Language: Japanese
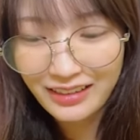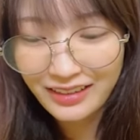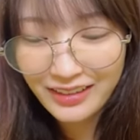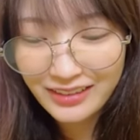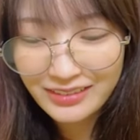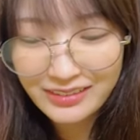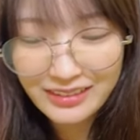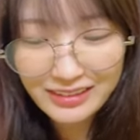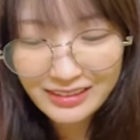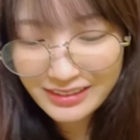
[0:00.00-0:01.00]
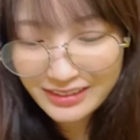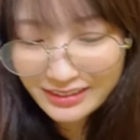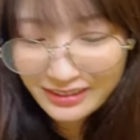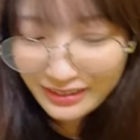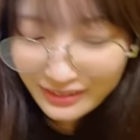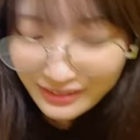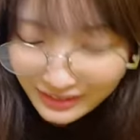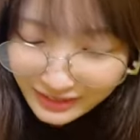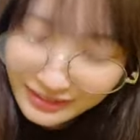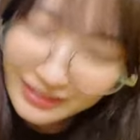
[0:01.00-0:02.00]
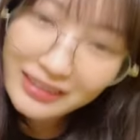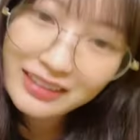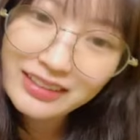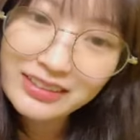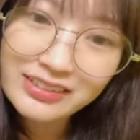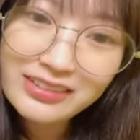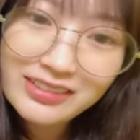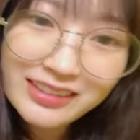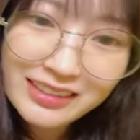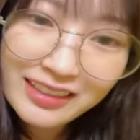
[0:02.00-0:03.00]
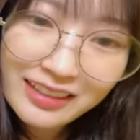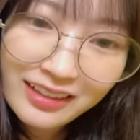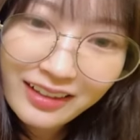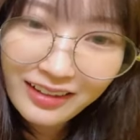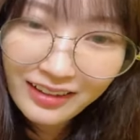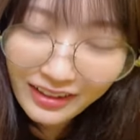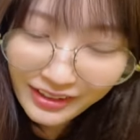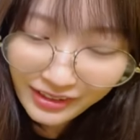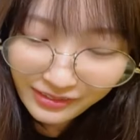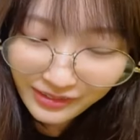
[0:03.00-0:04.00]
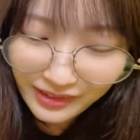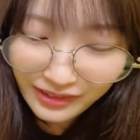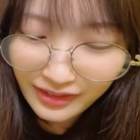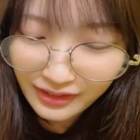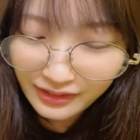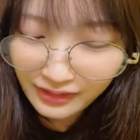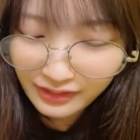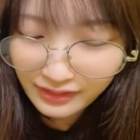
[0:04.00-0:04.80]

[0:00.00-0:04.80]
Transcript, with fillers: 100回到達したらうんじゃああいいこと考えた